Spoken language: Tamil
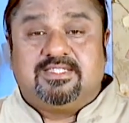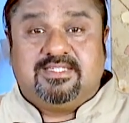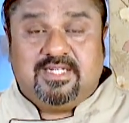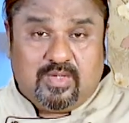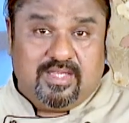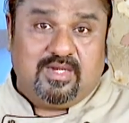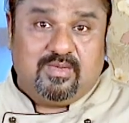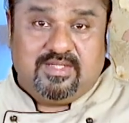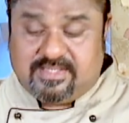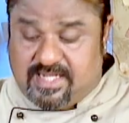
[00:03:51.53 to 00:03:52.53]
சின்ன குழந்தைங்க
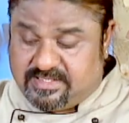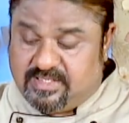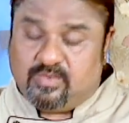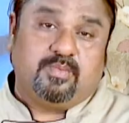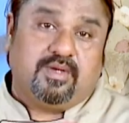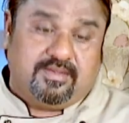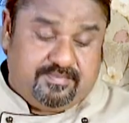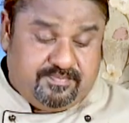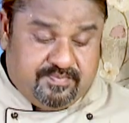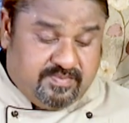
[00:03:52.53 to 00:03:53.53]
வந்து ஸ்நாக்ஸாகவும் கொடுப்பாங்க
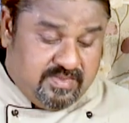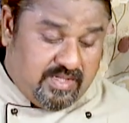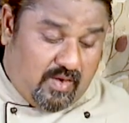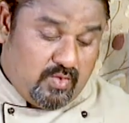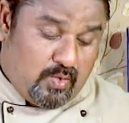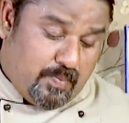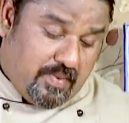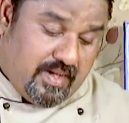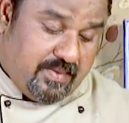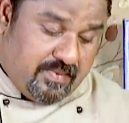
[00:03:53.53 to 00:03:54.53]
அவங்களும்
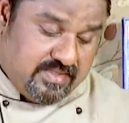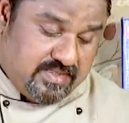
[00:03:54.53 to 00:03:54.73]
ரொம்ப லைக் பண்ணி